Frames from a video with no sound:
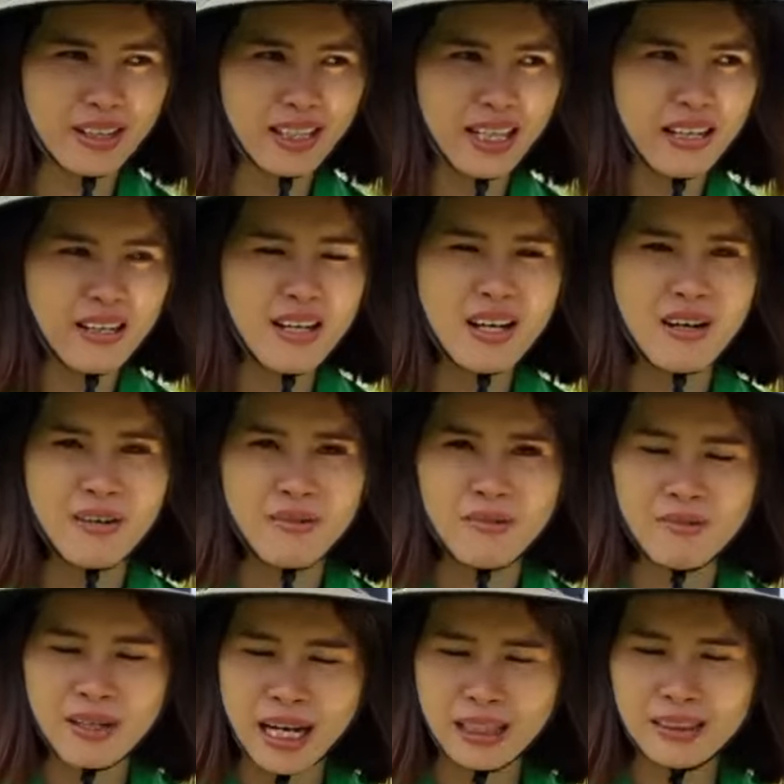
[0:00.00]
những cái
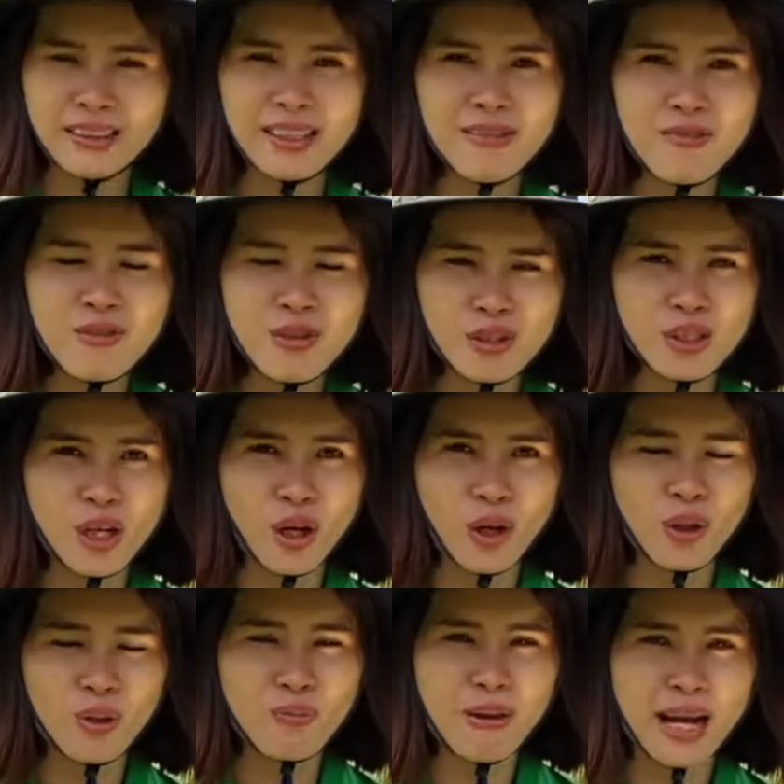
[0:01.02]
đặc tính vượt
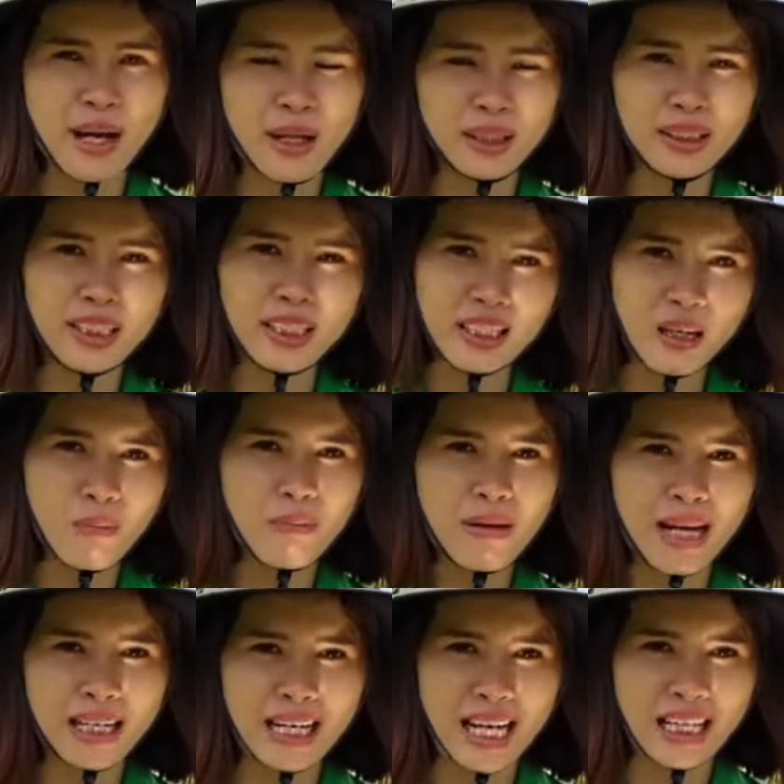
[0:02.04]
trội mà hoàng thiên
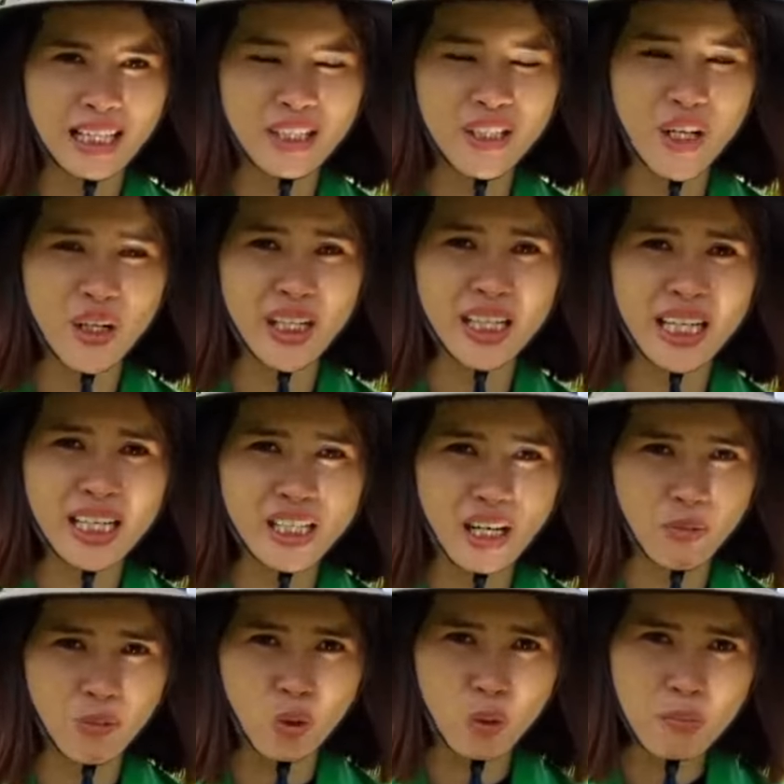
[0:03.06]
long mang lại cho cái cây
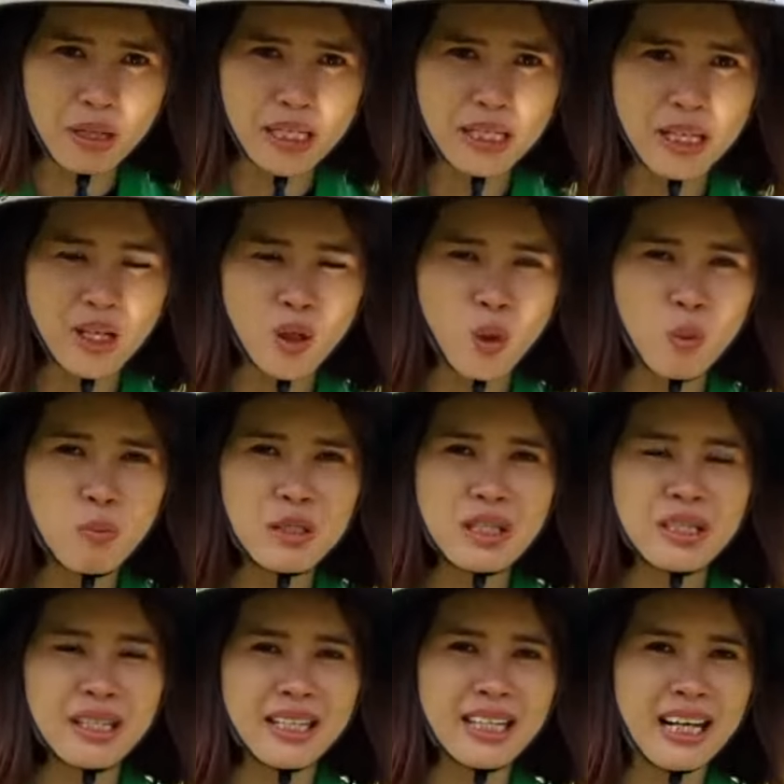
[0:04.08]
trồng của mình cũng
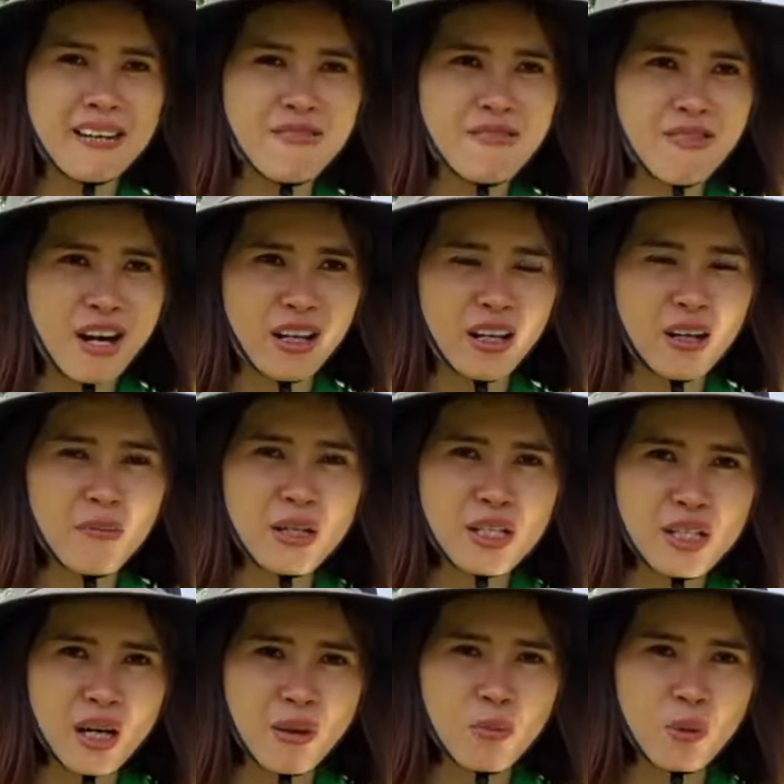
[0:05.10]
như những cái thành phần ở
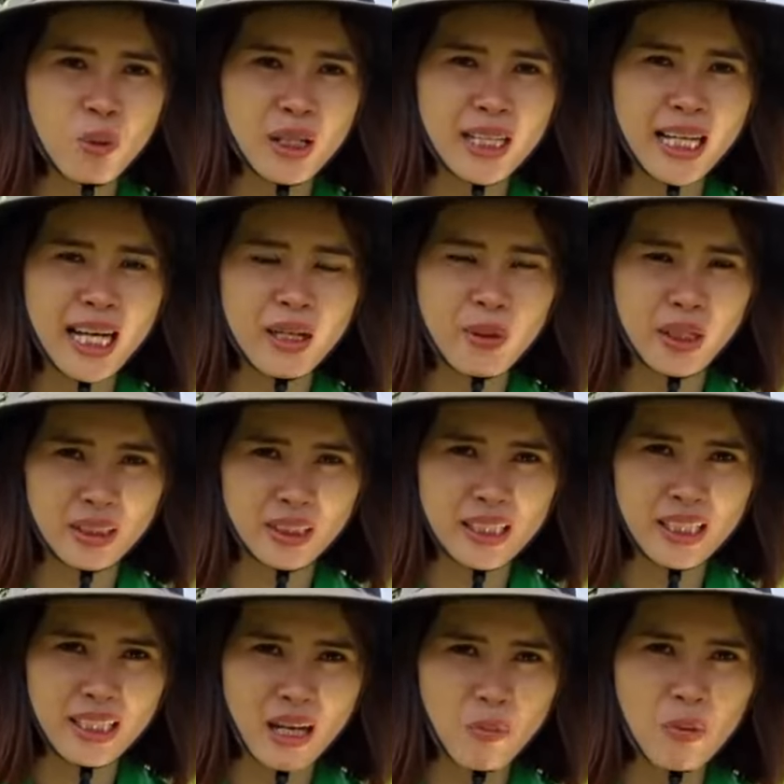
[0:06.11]
bên trong của cái canh hoàng
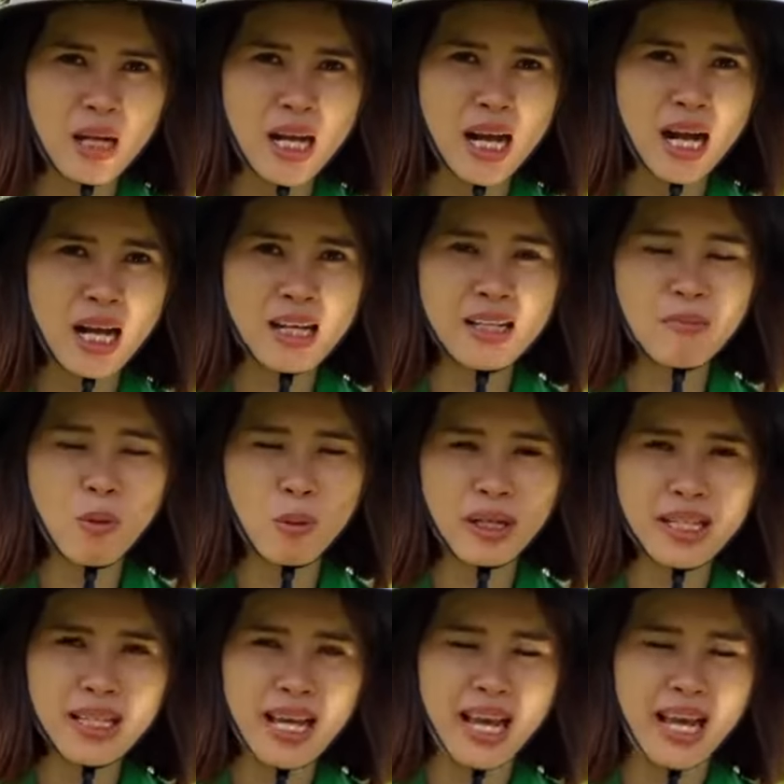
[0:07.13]
thiên long ở
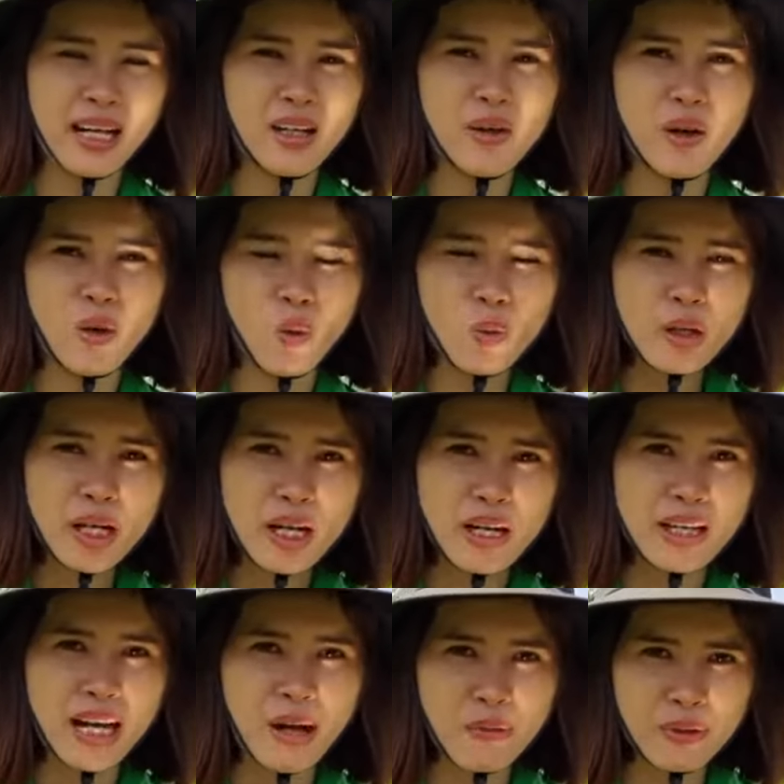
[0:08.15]
một cái dạng hữu
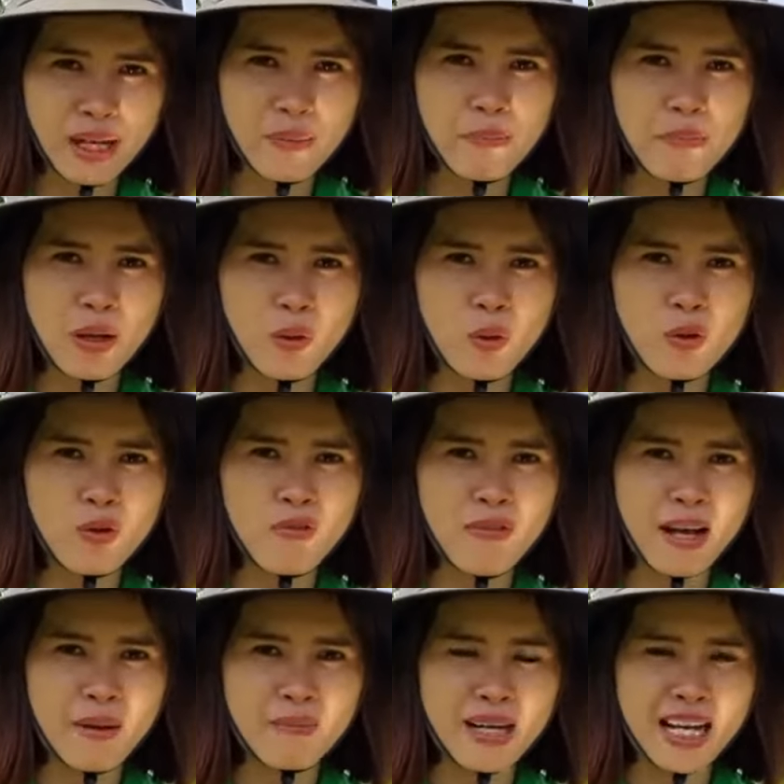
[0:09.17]
cơ cao cấp mà Willow
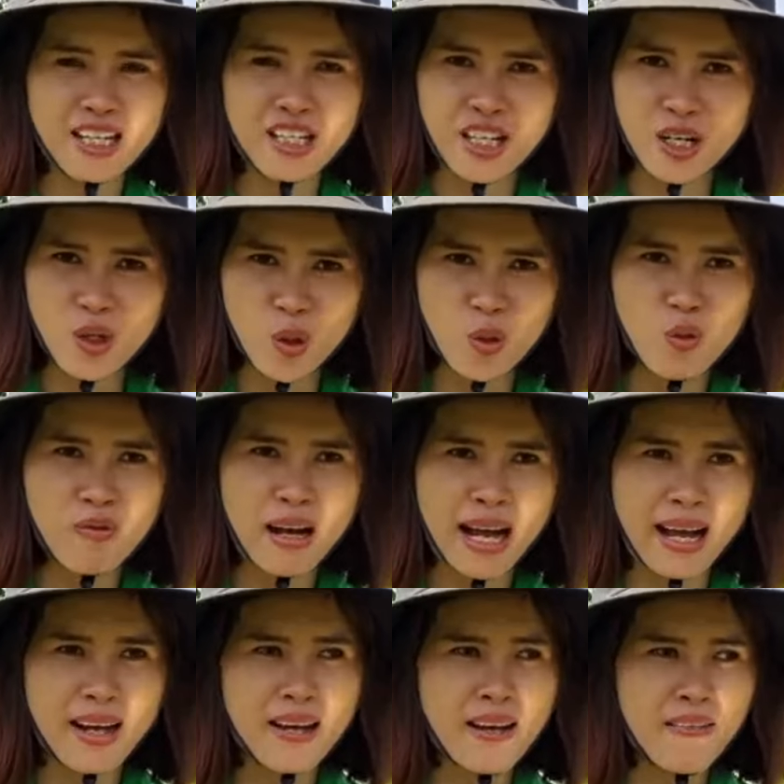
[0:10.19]
Farm đang sở hữu
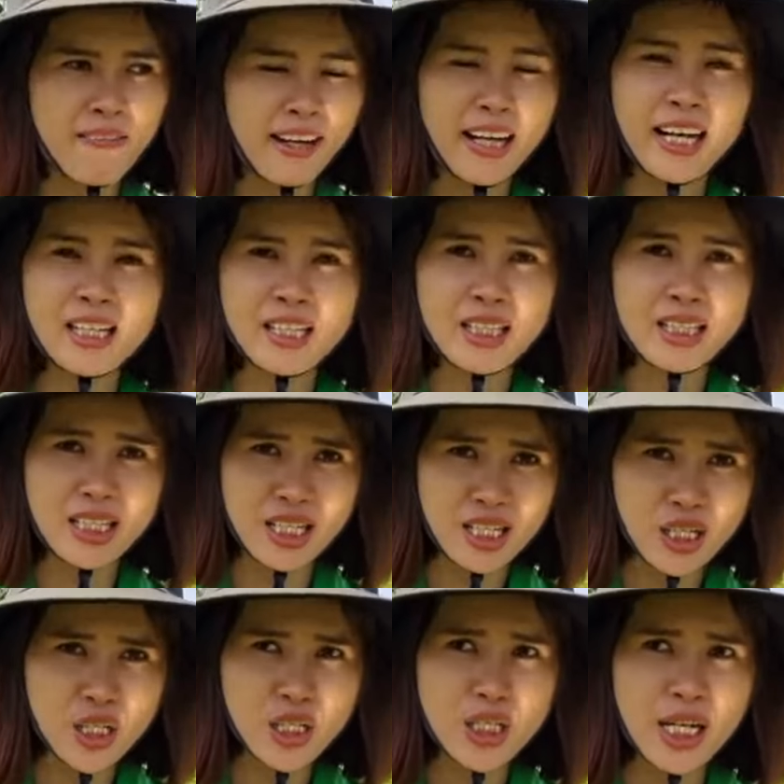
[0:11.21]
và phát hành trên
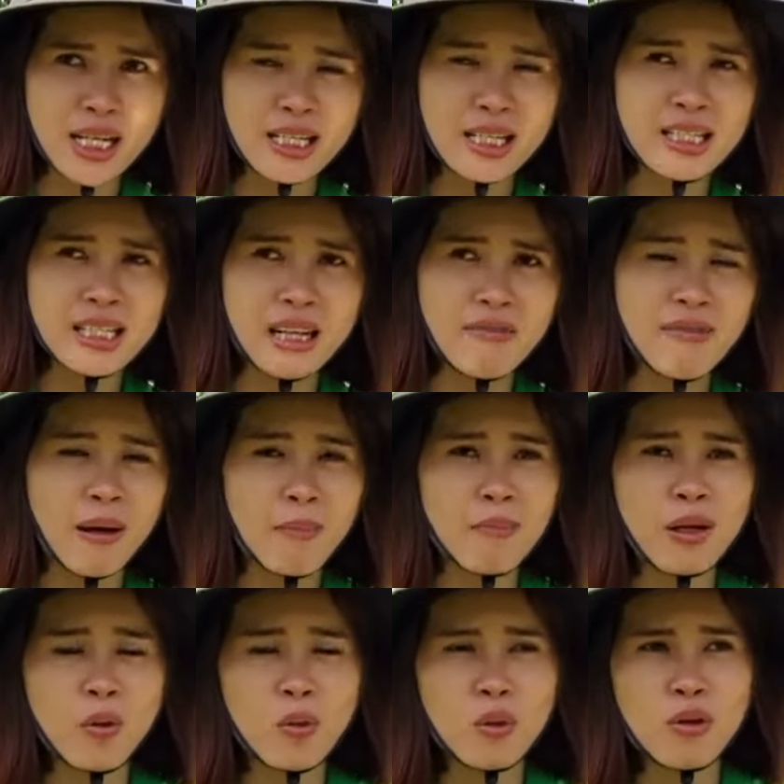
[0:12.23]
thị trường những sản
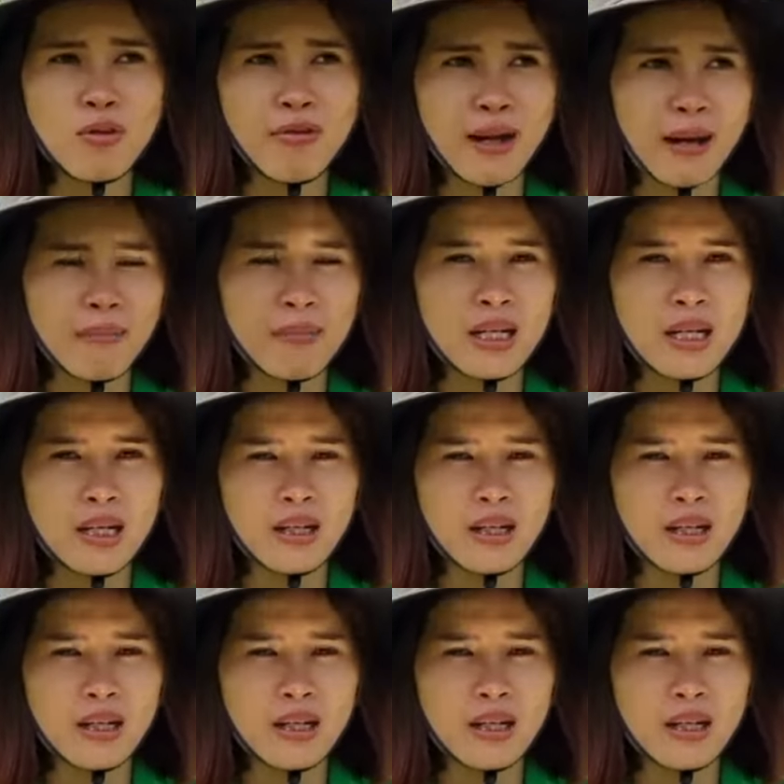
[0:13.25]
phẩm mà Willow Farm